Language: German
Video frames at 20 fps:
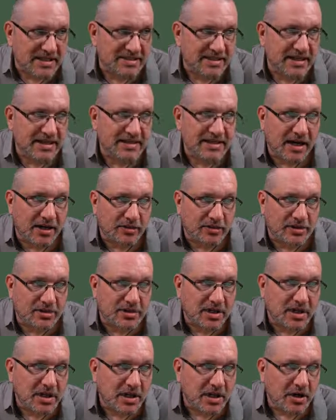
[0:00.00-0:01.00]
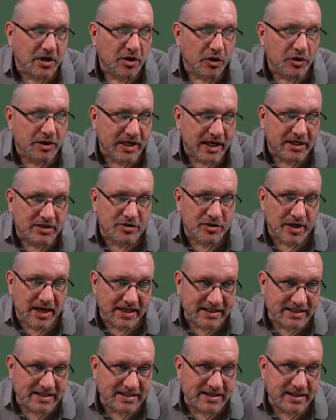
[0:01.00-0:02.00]
sie das Haus und ging
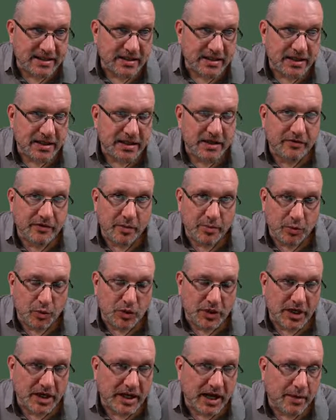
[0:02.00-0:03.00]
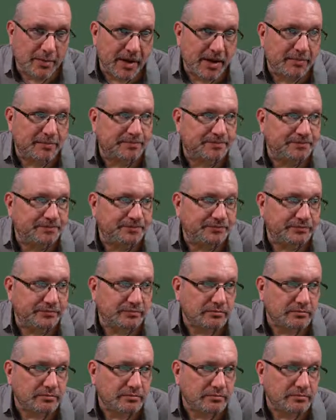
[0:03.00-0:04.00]
zuletzt in die verbotene Kammer.
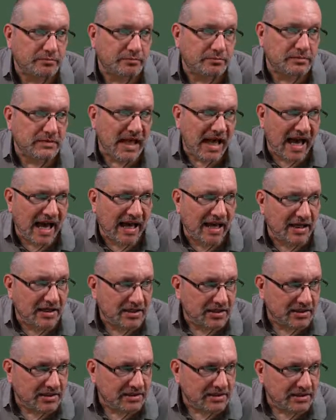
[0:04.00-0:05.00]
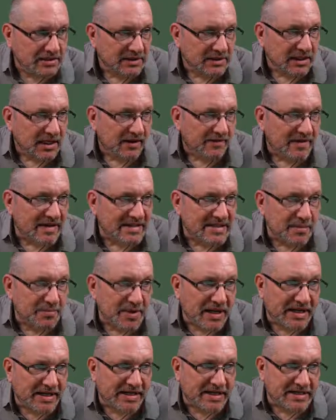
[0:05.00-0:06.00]
Ha, was
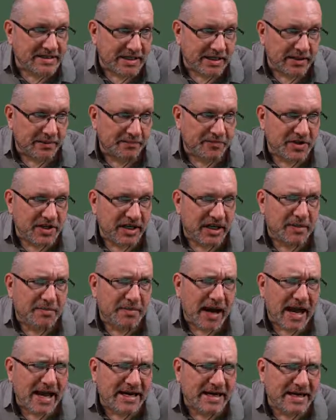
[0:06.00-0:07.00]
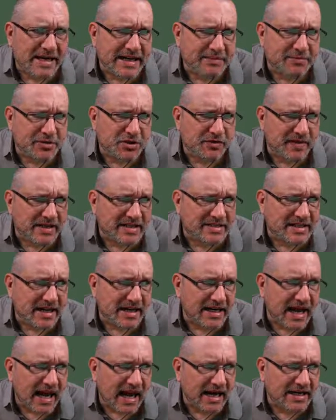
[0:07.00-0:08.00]
erblickte sie? Ihre beiden lieben Schwestern
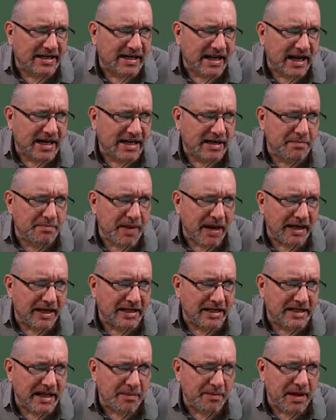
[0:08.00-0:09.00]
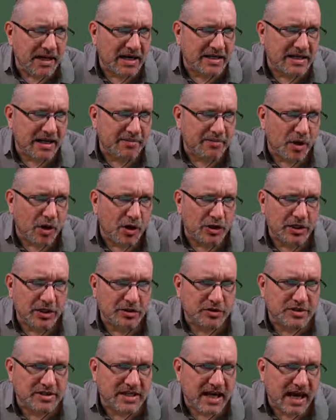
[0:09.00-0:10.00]
lagen da in dem Becken jämmerlich ermordet
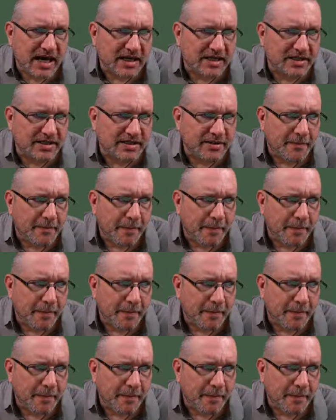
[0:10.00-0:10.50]
und zerhackt.